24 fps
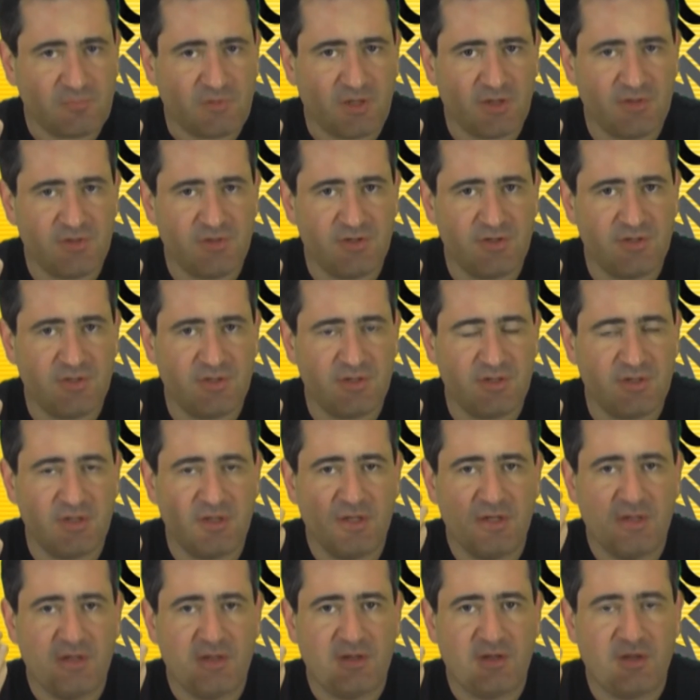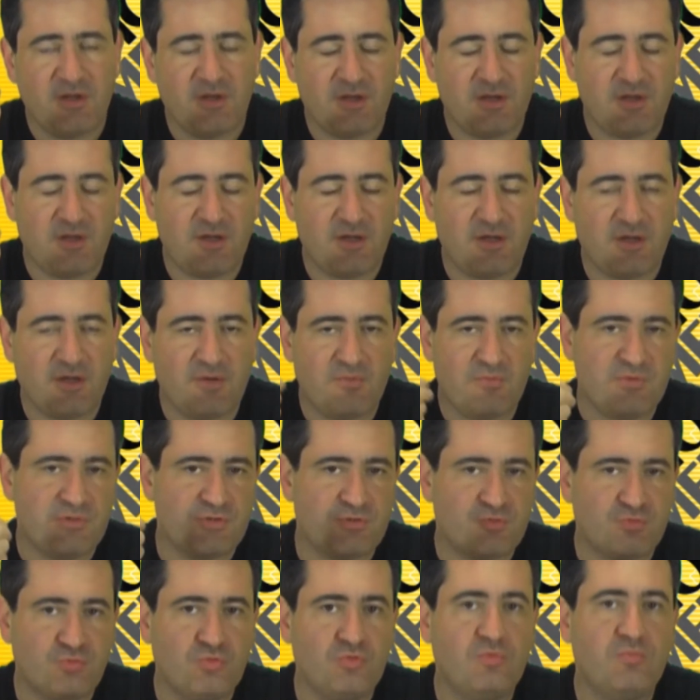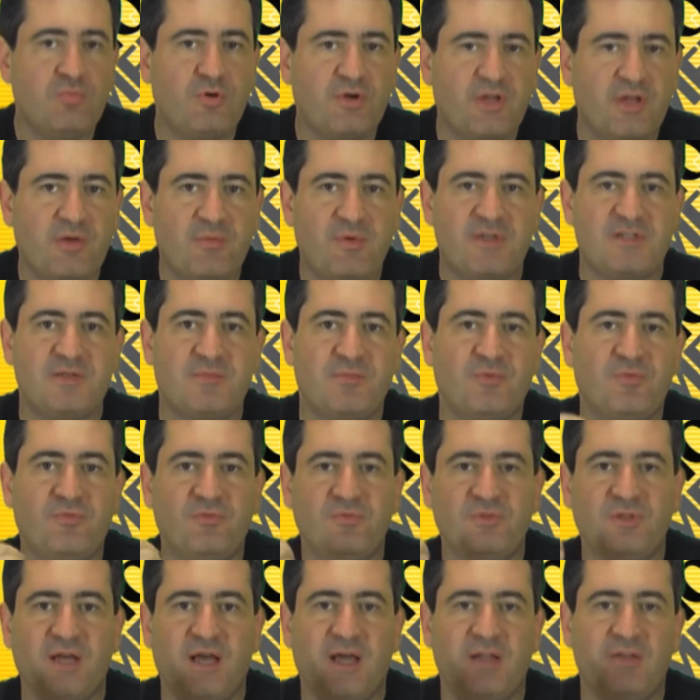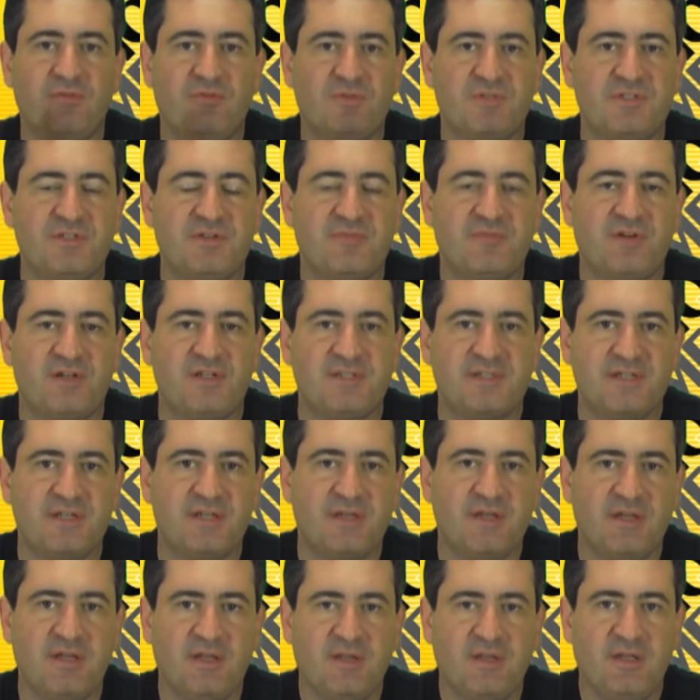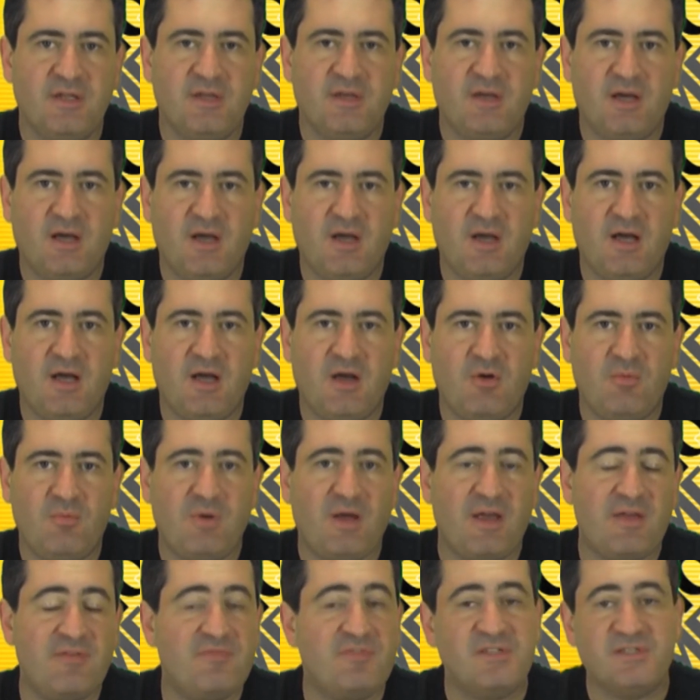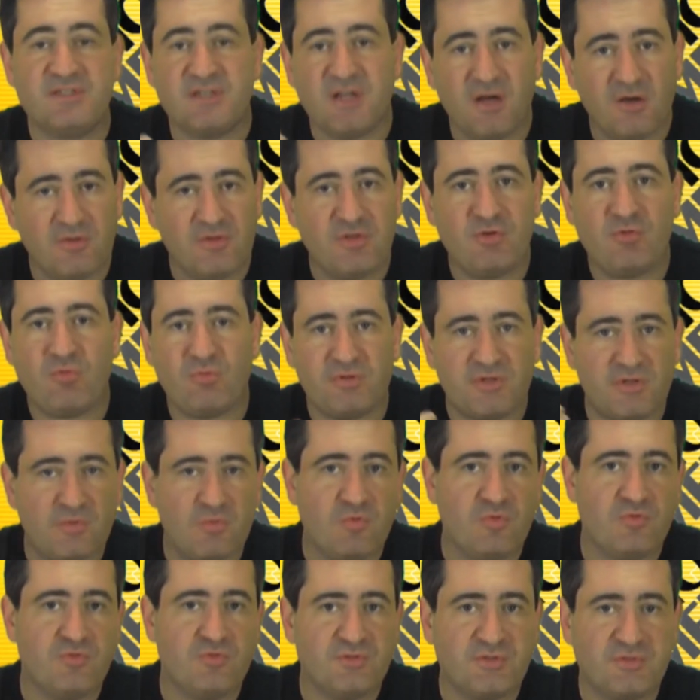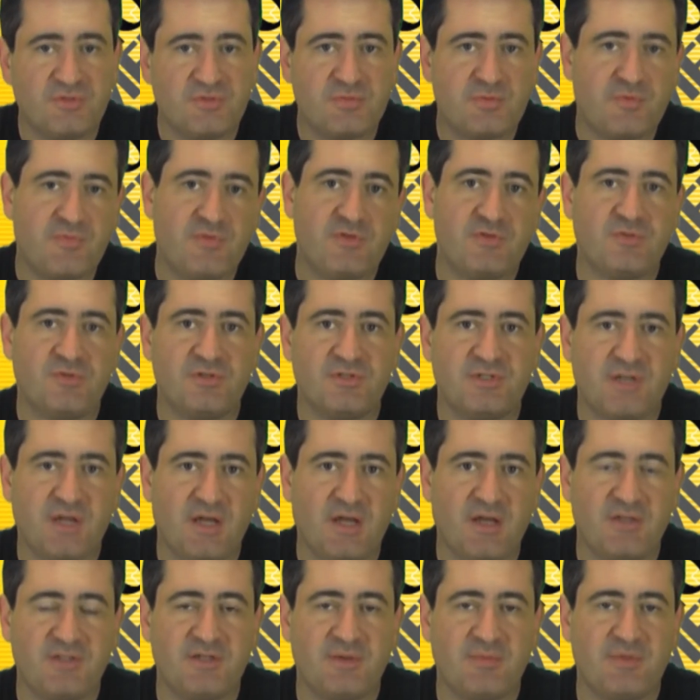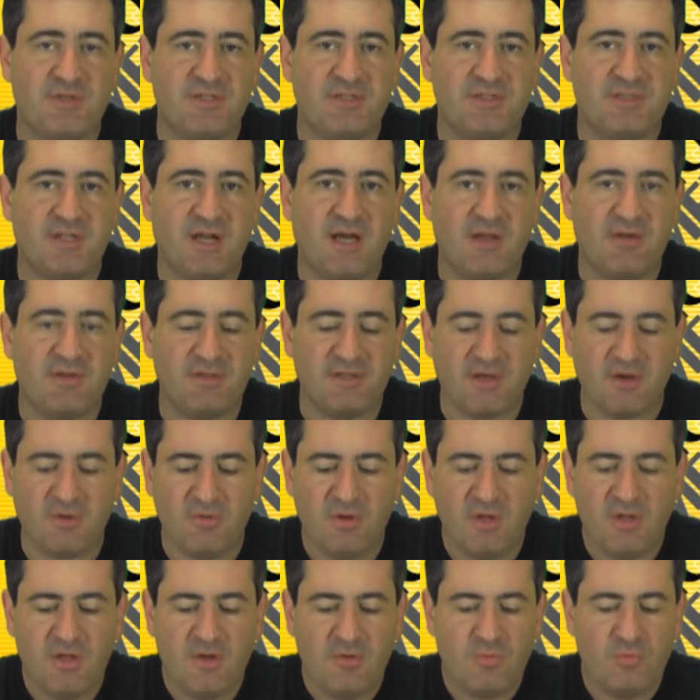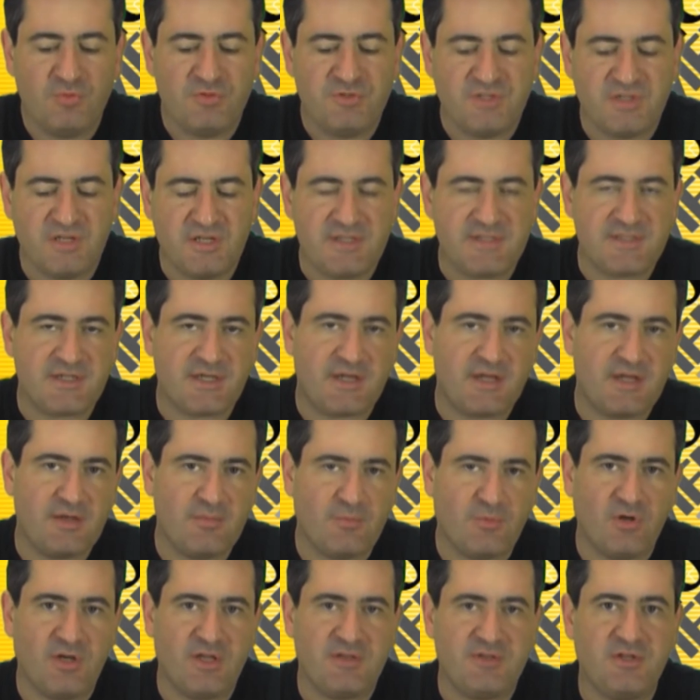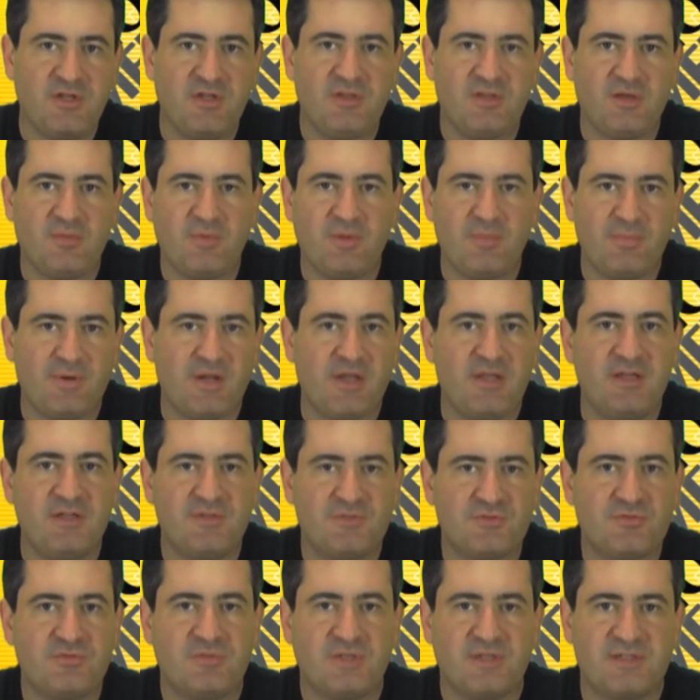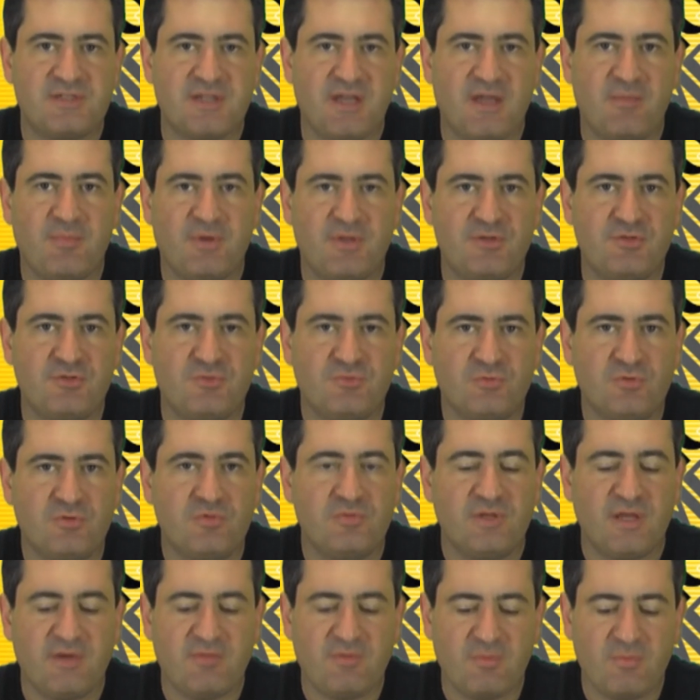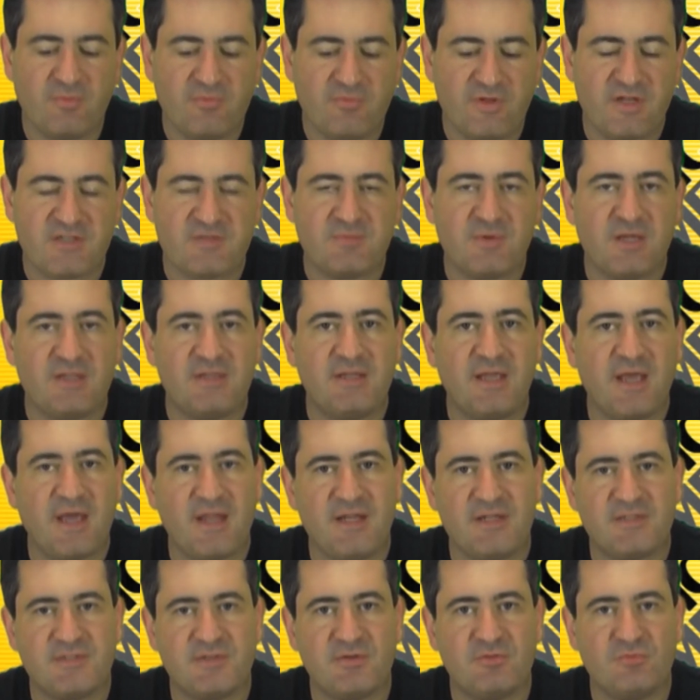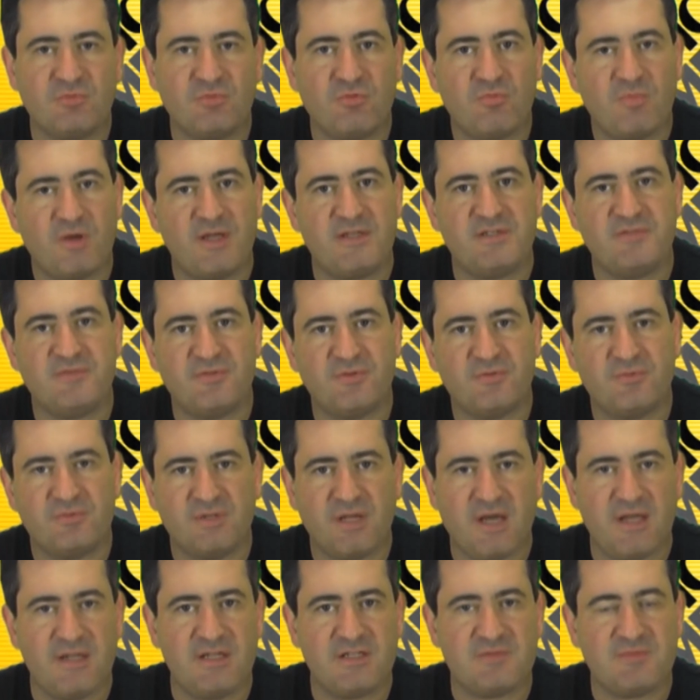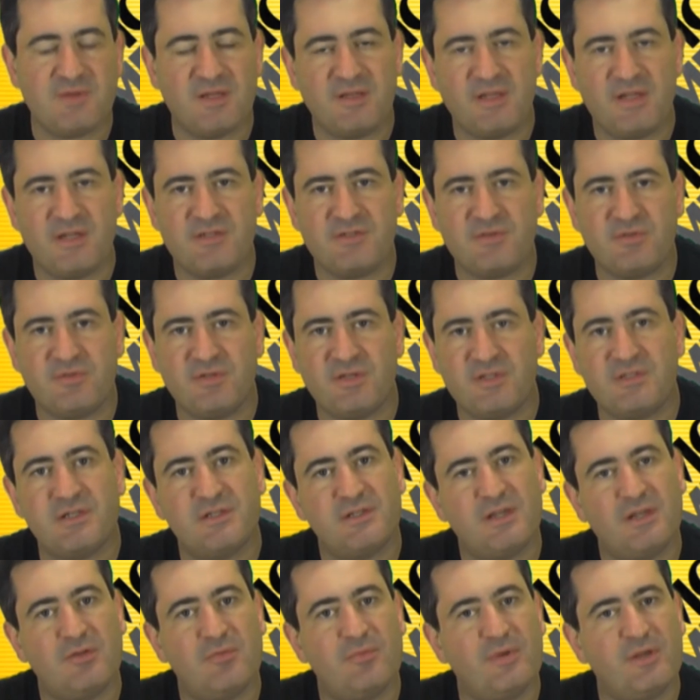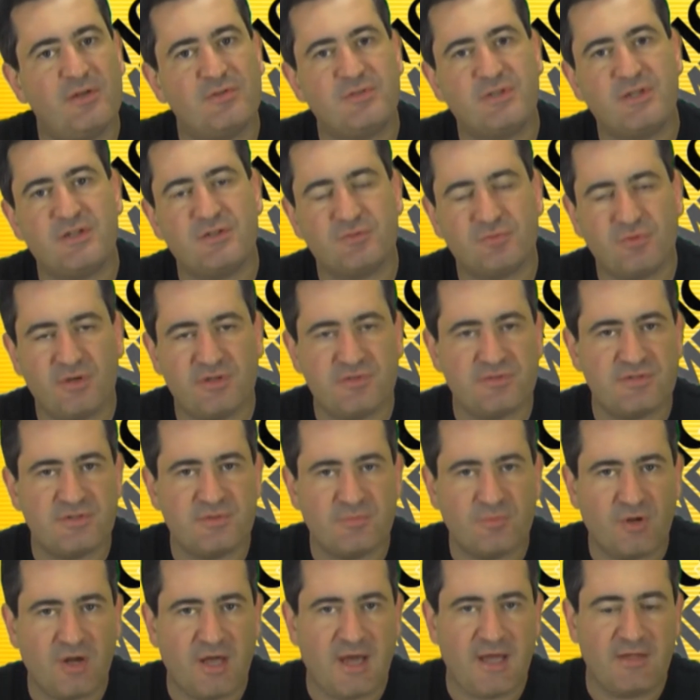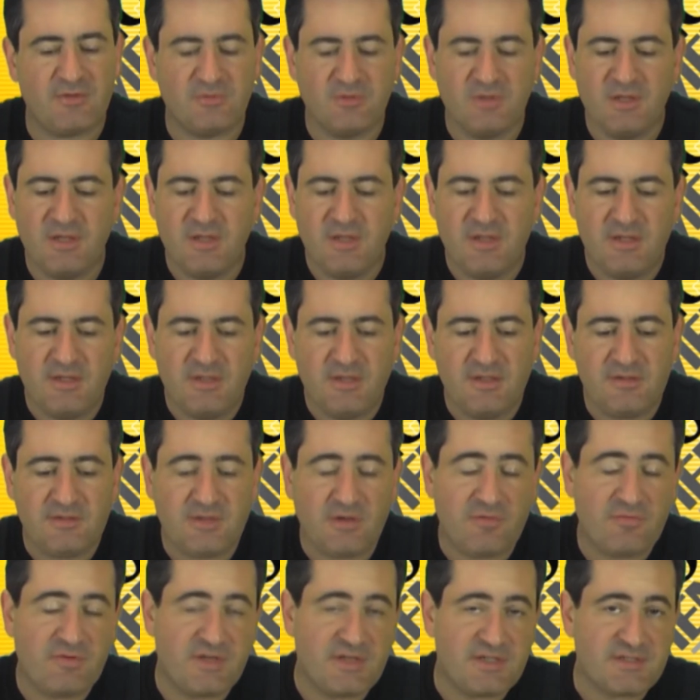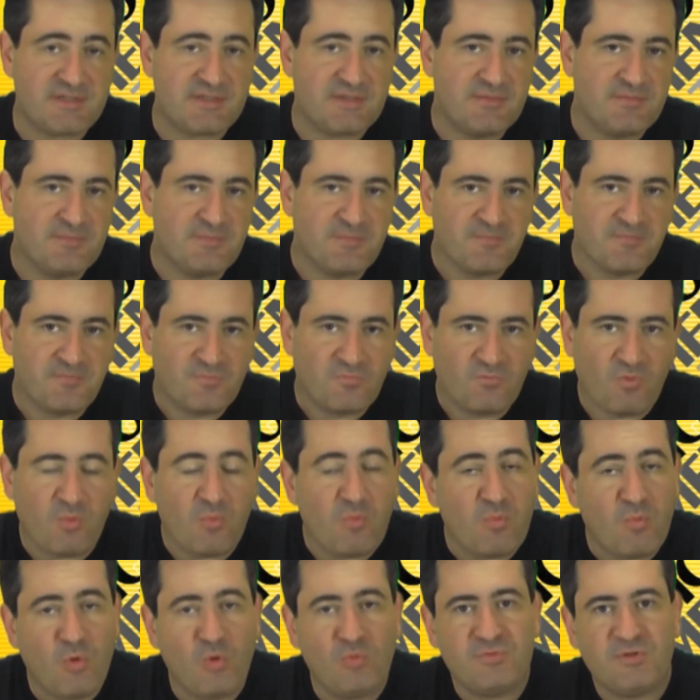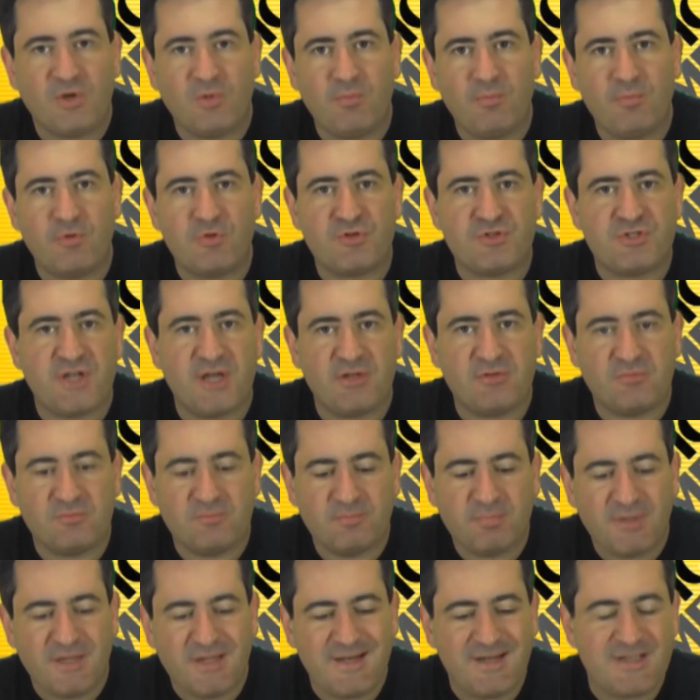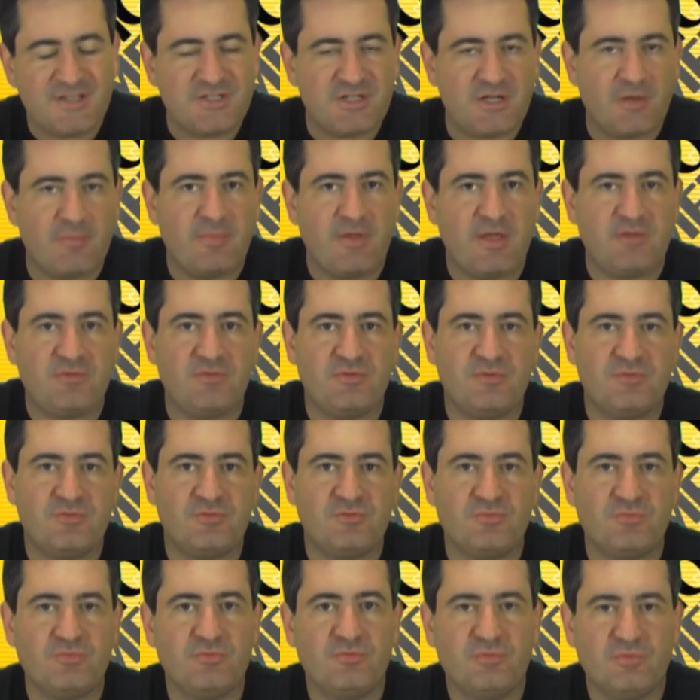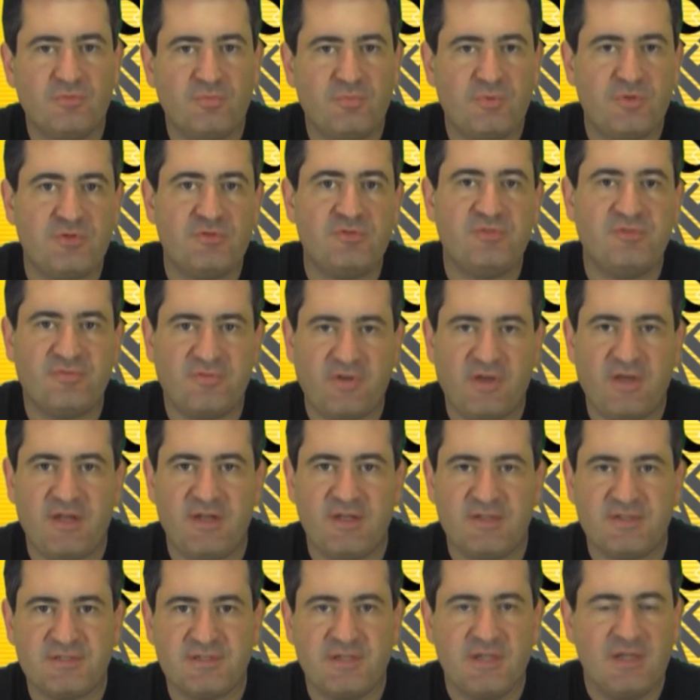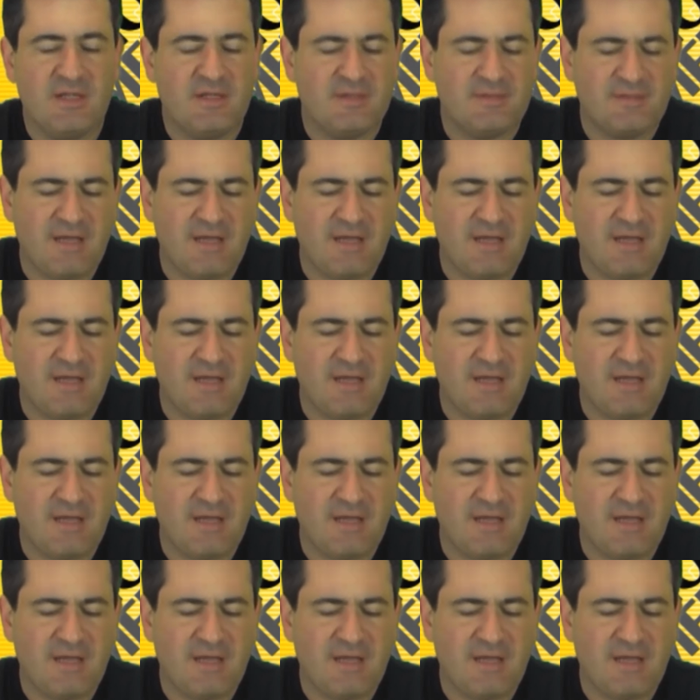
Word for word: de uh, um estudo um pouquinho mais aprofundado, você fazer uma revisão de conteúdos que os professores já, já ministraram. Então, utilize aquele boletim também para isso nessa época de julho. Né? Vamos ver as matérias que eu estou com mais dificuldade, as matérias que eu tenho acertado menos questões do simulado e talvez vamos montar um projeto, um planejamento de estudo no período de férias.